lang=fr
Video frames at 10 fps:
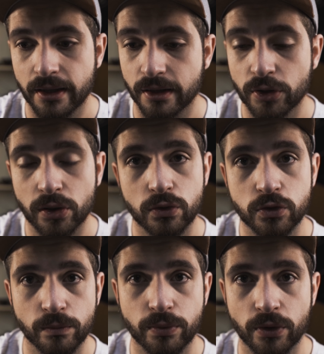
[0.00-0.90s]
et savoir ce que
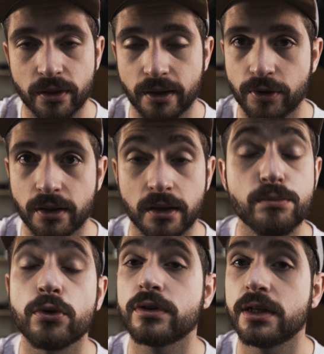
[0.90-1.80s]
tu en penses, savoir s'il
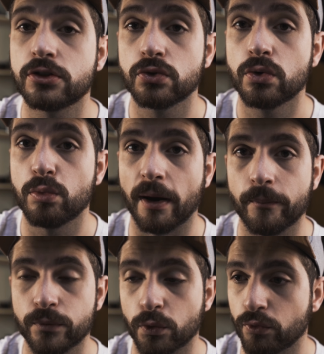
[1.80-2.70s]
manque des choses ou pas.
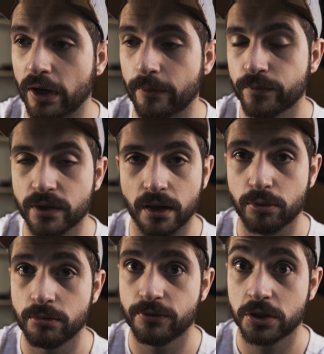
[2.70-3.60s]
Donc voilà, c'est la
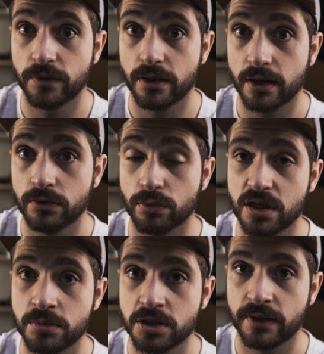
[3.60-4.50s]
première fois que je fais ça, donc
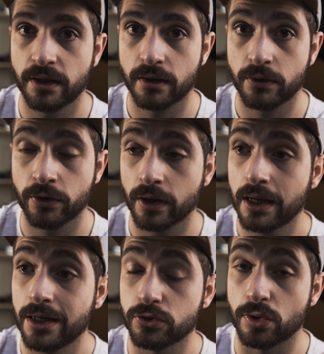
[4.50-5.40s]
si jamais je fais des erreurs,
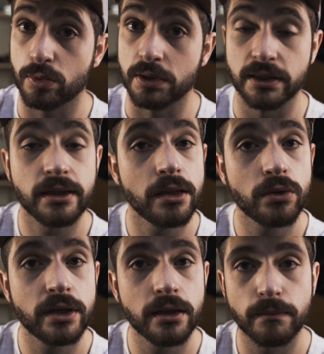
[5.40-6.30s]
je suis
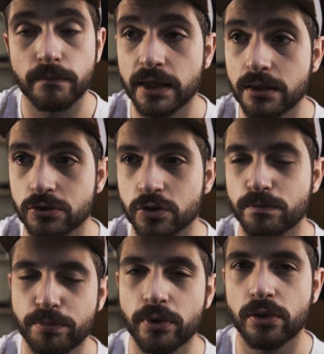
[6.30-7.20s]
désolé, mais je
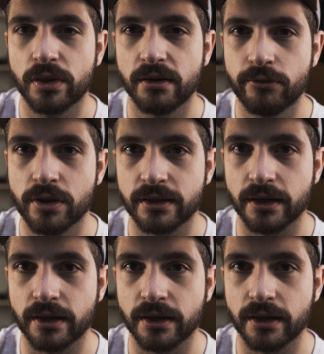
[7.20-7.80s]
pense que ça va vous